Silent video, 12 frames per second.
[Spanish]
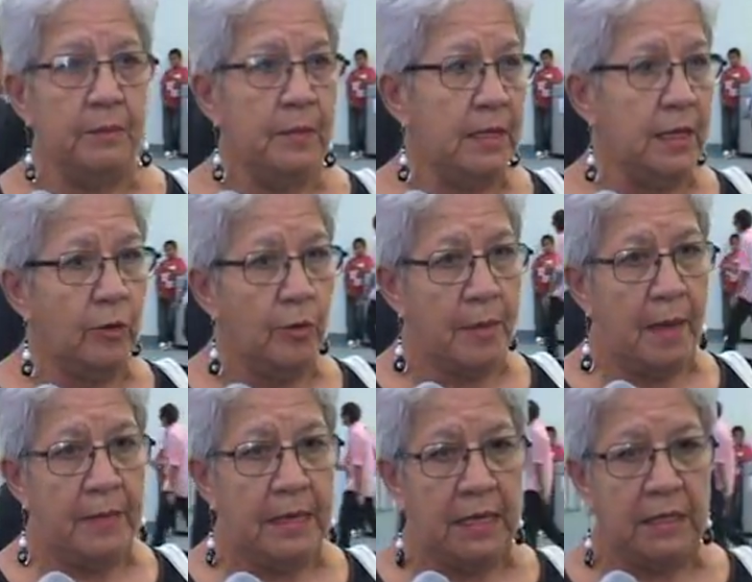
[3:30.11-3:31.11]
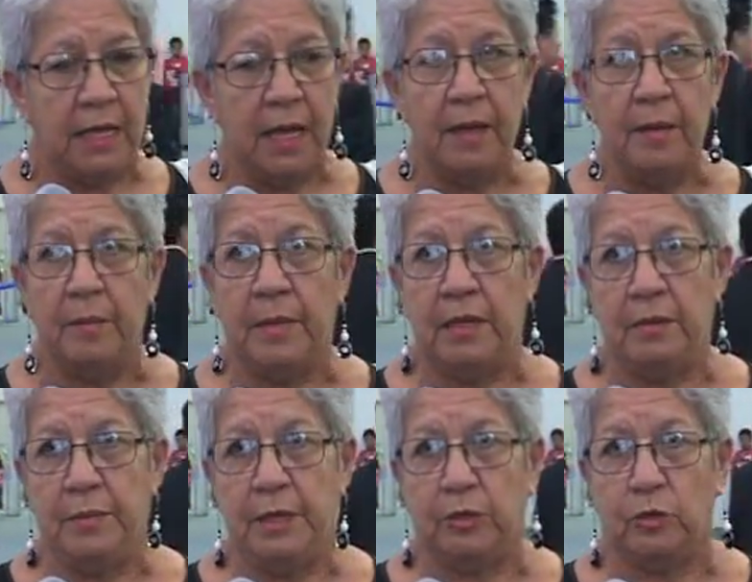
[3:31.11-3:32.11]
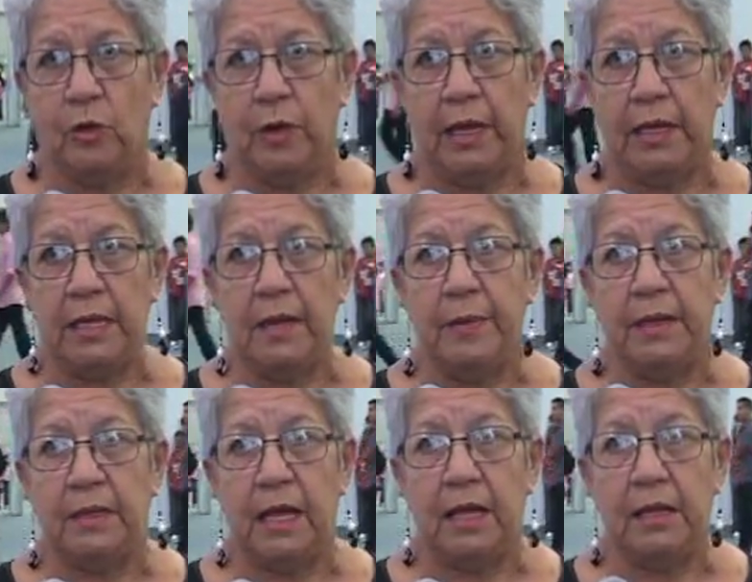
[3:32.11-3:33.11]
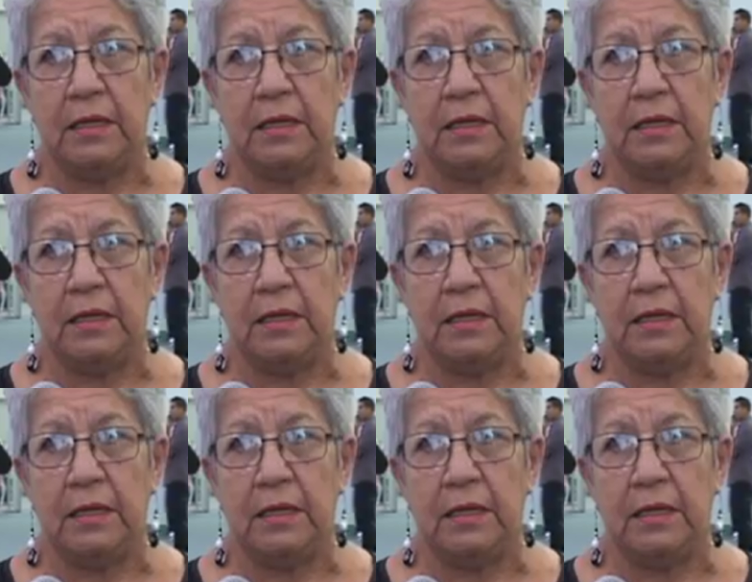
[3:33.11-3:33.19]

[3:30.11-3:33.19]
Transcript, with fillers: vine con mi amiguita, me invitó ella, ¿verdad?